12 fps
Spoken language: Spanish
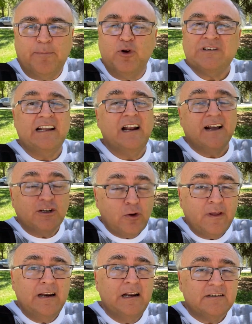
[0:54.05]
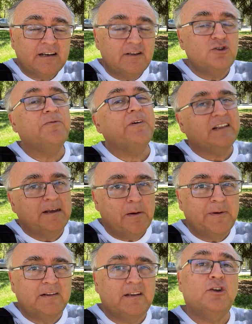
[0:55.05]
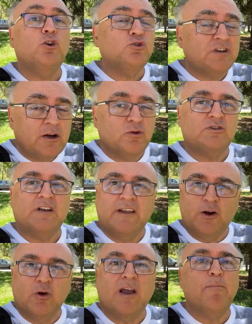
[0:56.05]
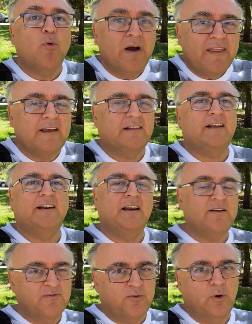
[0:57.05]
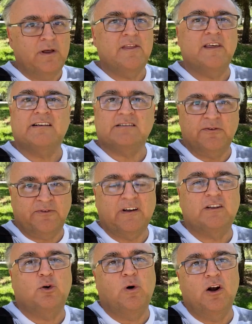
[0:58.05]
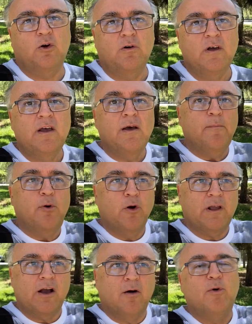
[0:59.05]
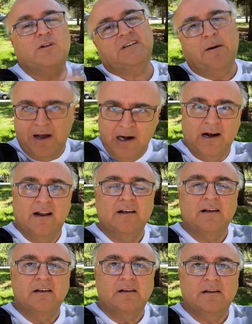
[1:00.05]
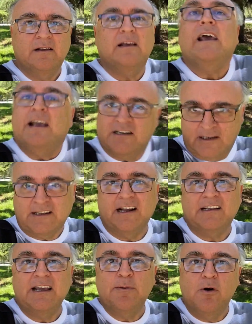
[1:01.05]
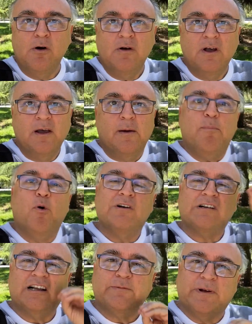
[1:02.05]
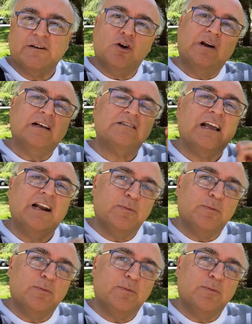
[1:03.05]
Pues que en el caso de Daniel Sancho, efectivamente, yo sí considero que puede tener influencia este efecto halo, porque como el chaval es atractivo, pues las personas que le